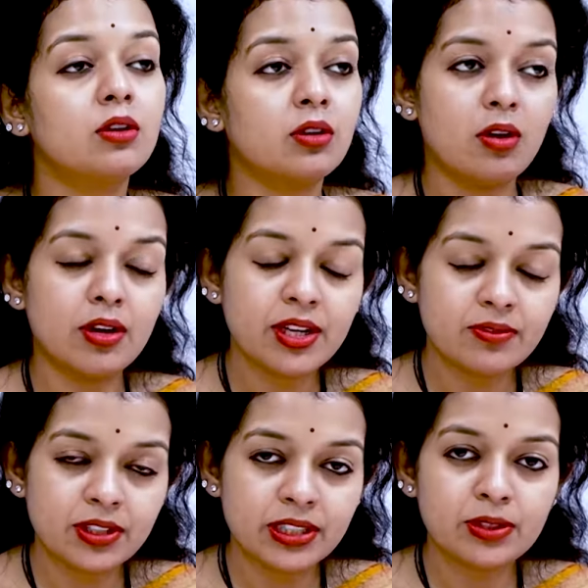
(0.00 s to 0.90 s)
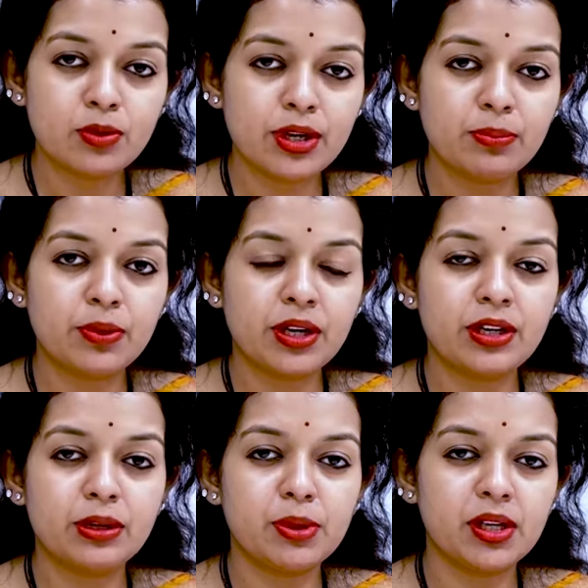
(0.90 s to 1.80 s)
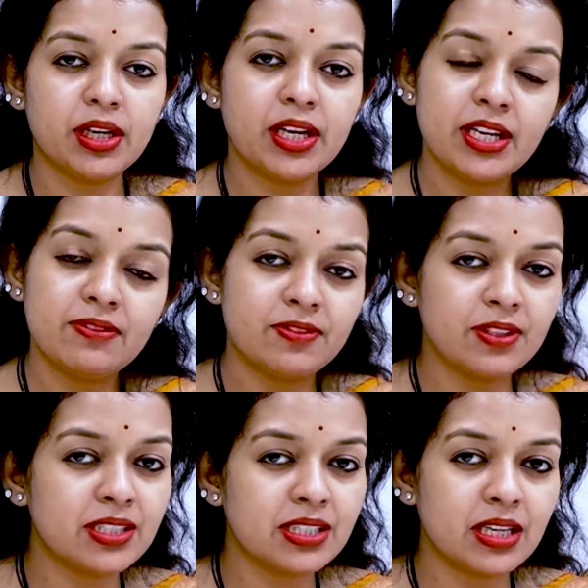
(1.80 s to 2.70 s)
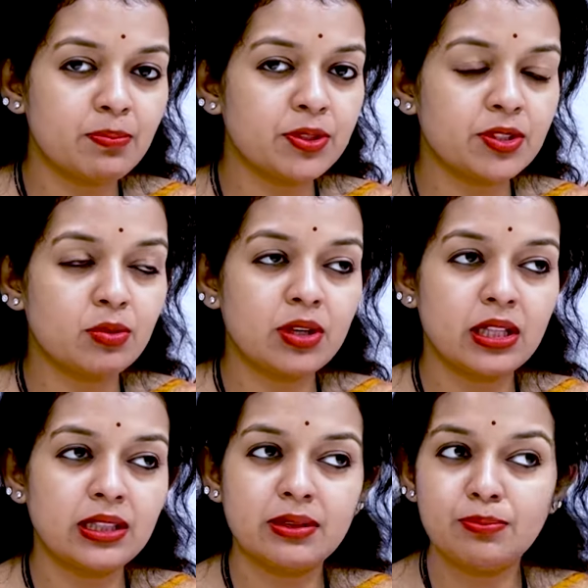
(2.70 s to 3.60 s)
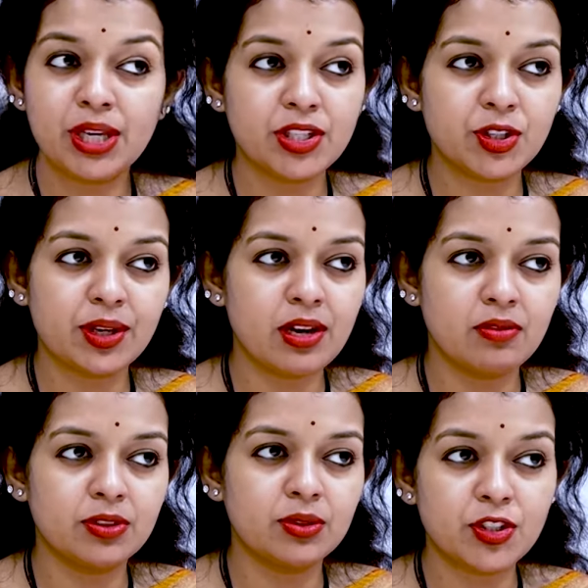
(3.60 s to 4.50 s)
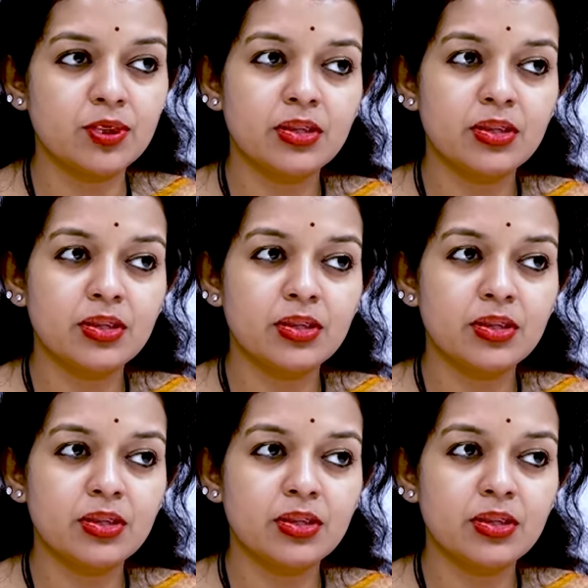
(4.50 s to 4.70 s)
క్రానిక్ వర్టిగో అని ఎప్పుడు అంటామంటే ఈ ఫస్ట్ ఎపిసోడ్ అంత మేజర్గా అవ్వదు